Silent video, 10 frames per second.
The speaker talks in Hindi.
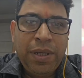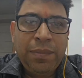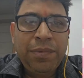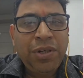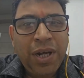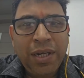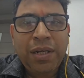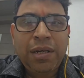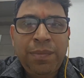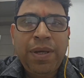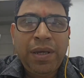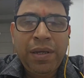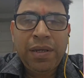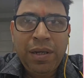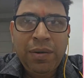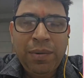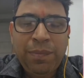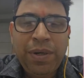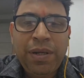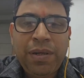ये हम चाह कर भी
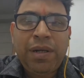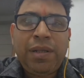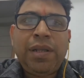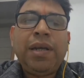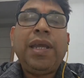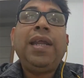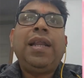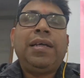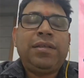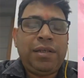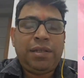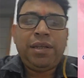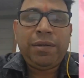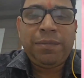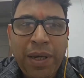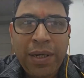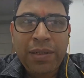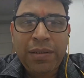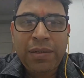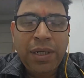अपने अंदर नहीं ला सकते मैं
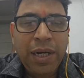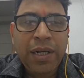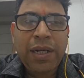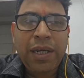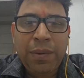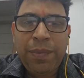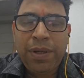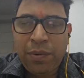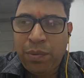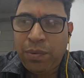आज जहाँ कहीं पे